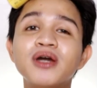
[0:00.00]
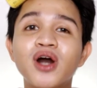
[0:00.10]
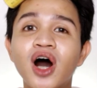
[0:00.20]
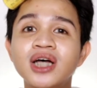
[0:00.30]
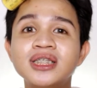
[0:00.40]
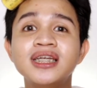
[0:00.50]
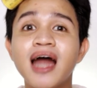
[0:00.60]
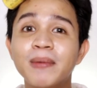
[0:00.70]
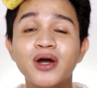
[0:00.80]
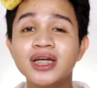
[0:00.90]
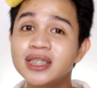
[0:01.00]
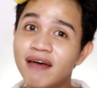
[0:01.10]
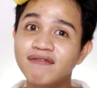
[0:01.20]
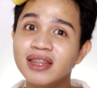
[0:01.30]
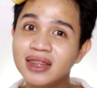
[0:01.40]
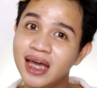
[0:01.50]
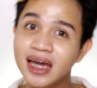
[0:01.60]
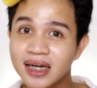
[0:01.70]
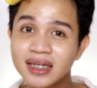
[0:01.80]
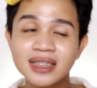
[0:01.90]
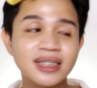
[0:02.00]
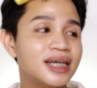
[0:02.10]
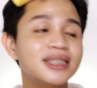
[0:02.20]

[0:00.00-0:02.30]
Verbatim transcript: because sinabi ko na 7 days,